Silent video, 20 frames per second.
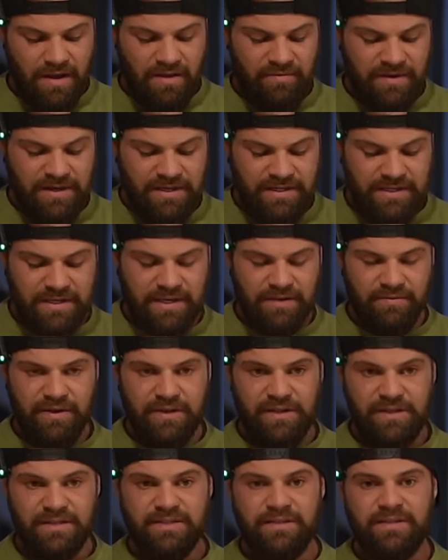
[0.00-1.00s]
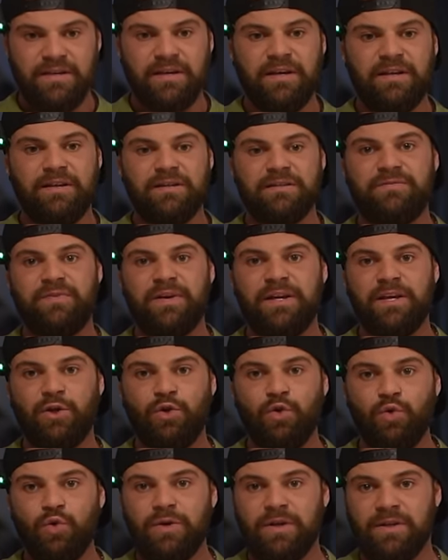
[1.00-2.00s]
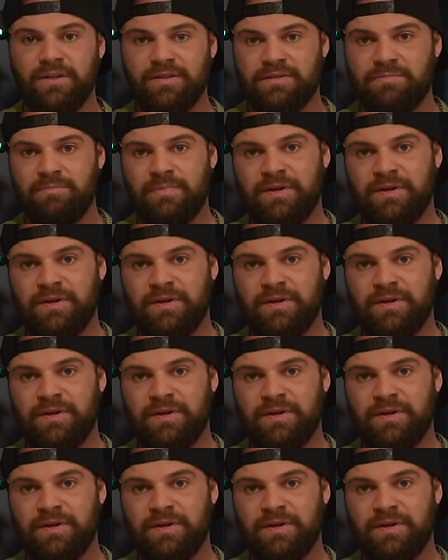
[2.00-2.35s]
will ich hier wirklich sicher gehen, dass wir genügend